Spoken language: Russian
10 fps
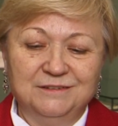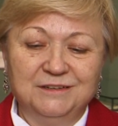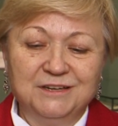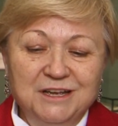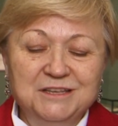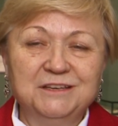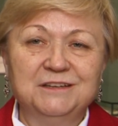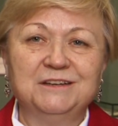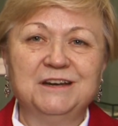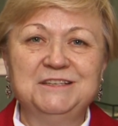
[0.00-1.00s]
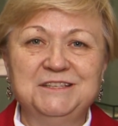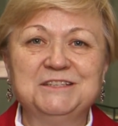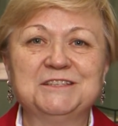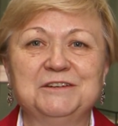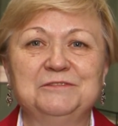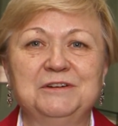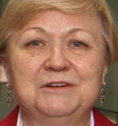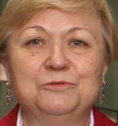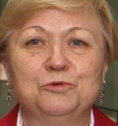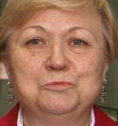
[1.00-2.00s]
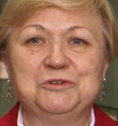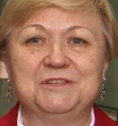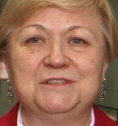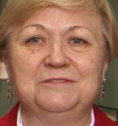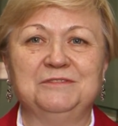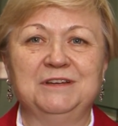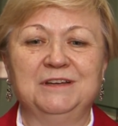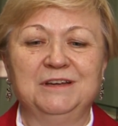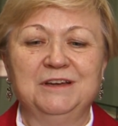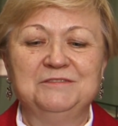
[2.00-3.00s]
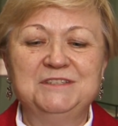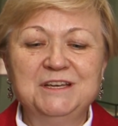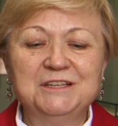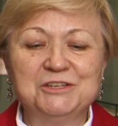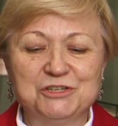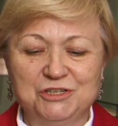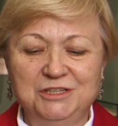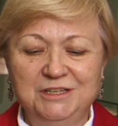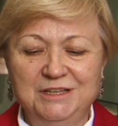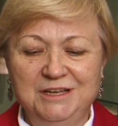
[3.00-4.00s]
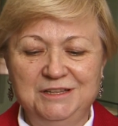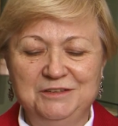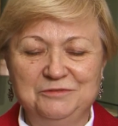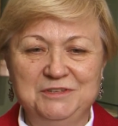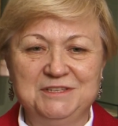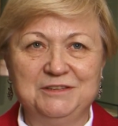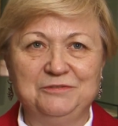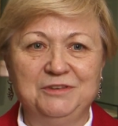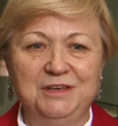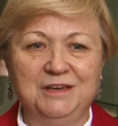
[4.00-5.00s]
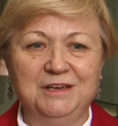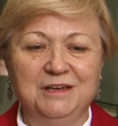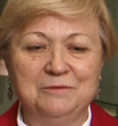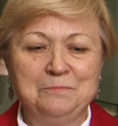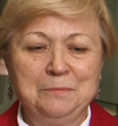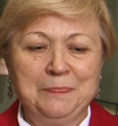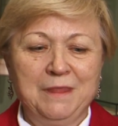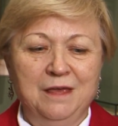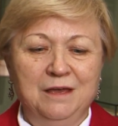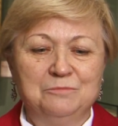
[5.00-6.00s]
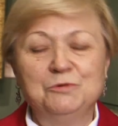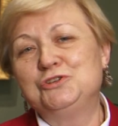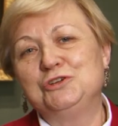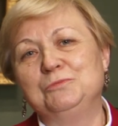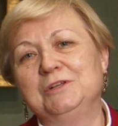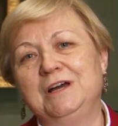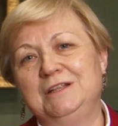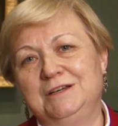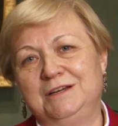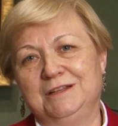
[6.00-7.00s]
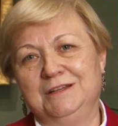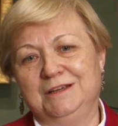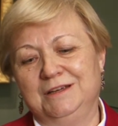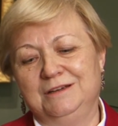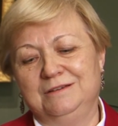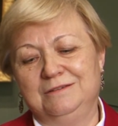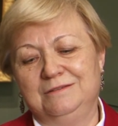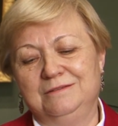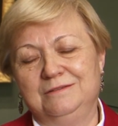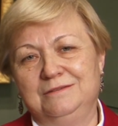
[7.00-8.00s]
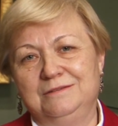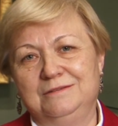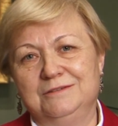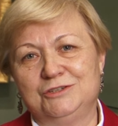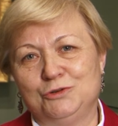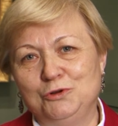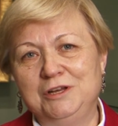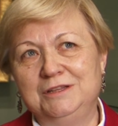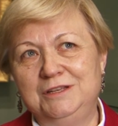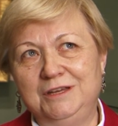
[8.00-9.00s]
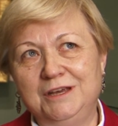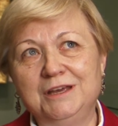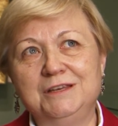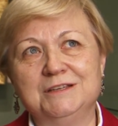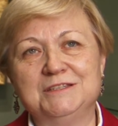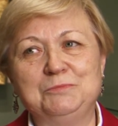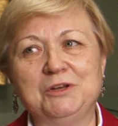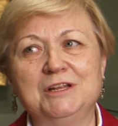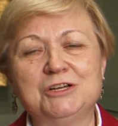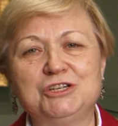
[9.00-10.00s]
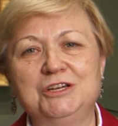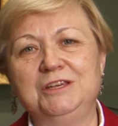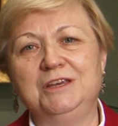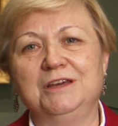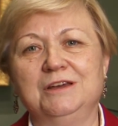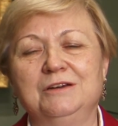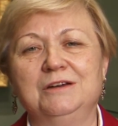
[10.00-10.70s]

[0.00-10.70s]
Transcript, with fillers: грани российского общества, все отражены на этой выставке. Мы очень благодарны школе Андреяки за приглашение